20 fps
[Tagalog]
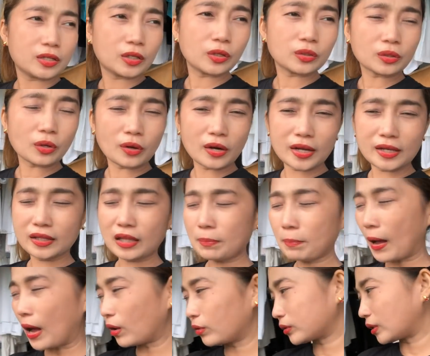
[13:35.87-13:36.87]
Sa totoo lang, hindi
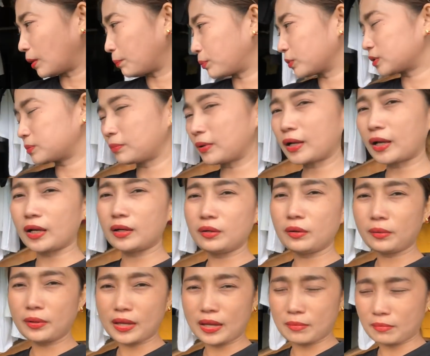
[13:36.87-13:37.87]
pa ako tapos
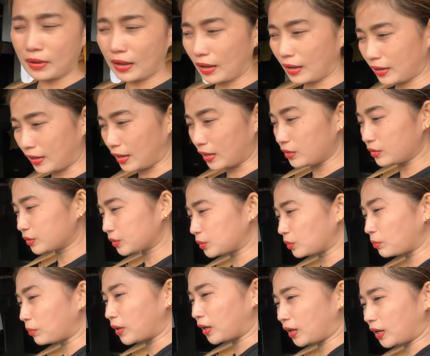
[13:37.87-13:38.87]
mag-ano eh, mag-ayos
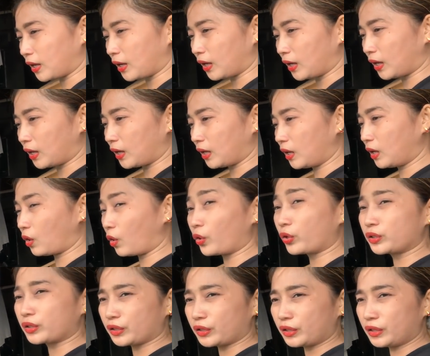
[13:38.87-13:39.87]
ng mga
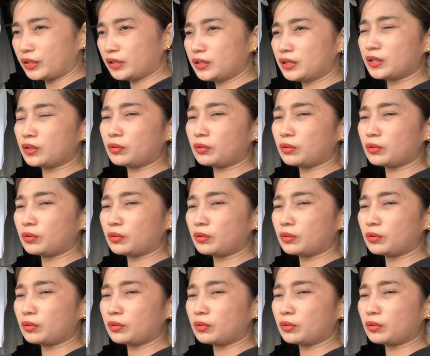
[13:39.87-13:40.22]
orders.